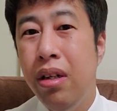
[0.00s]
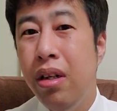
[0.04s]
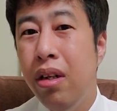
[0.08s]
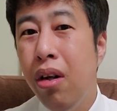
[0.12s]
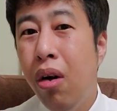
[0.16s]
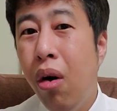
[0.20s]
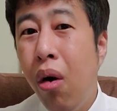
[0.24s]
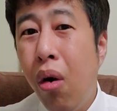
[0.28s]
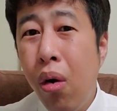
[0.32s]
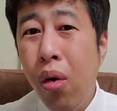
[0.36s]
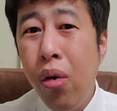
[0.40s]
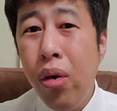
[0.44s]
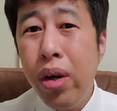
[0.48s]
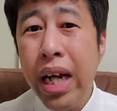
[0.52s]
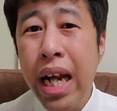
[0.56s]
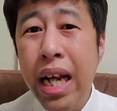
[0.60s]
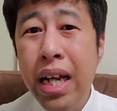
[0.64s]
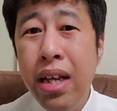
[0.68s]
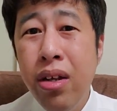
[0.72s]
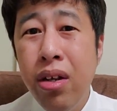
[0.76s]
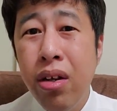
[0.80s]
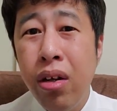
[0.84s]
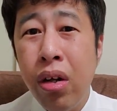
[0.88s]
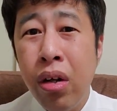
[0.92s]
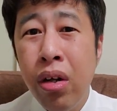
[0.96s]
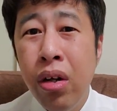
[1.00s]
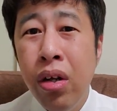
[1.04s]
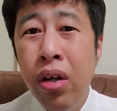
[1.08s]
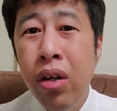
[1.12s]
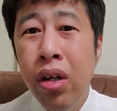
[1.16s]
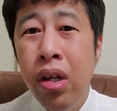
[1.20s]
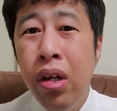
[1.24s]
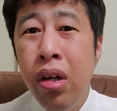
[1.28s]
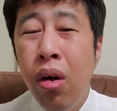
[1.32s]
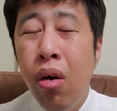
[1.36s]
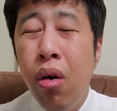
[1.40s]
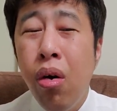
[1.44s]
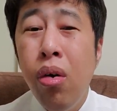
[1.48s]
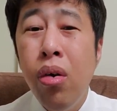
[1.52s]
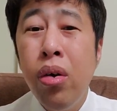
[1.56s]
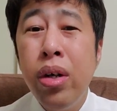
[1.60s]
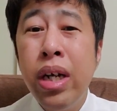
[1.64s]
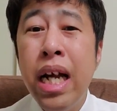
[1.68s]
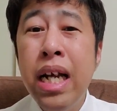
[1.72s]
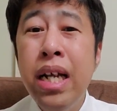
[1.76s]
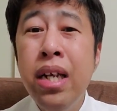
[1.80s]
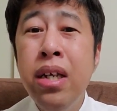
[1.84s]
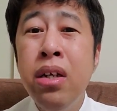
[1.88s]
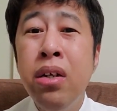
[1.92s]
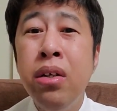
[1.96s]
方言の方
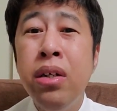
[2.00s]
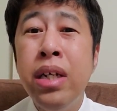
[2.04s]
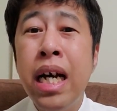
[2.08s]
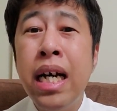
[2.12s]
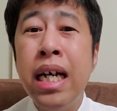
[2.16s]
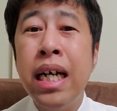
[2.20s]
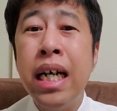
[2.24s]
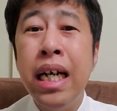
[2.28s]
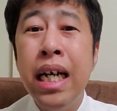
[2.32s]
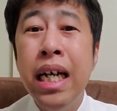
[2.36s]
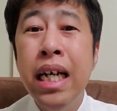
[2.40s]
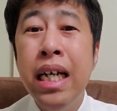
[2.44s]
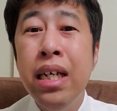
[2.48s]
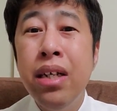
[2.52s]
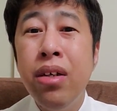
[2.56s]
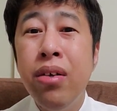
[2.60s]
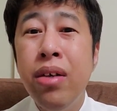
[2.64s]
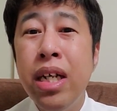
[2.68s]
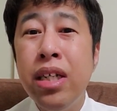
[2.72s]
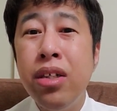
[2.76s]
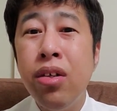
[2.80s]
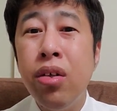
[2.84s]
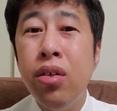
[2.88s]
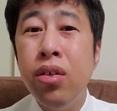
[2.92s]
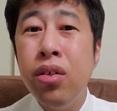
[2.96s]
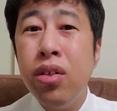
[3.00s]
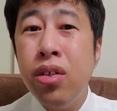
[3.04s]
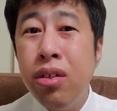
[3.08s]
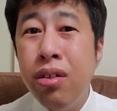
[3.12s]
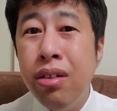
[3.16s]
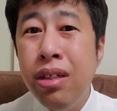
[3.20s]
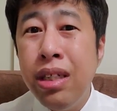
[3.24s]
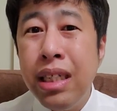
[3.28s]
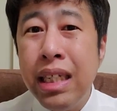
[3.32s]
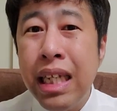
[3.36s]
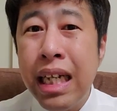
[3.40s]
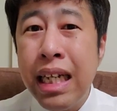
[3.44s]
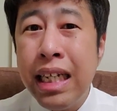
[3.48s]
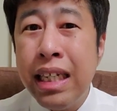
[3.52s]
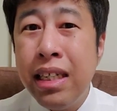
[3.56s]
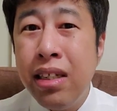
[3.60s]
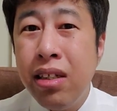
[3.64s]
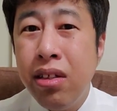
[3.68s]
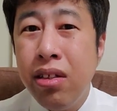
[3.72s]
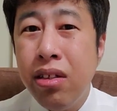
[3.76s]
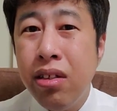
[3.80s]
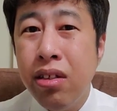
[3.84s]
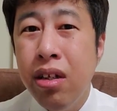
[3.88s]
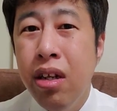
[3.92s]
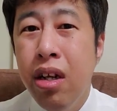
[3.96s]
言のなんかね、イントネーション、ついてきつ
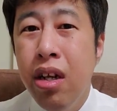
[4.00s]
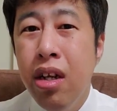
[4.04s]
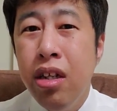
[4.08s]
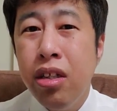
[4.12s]
つ、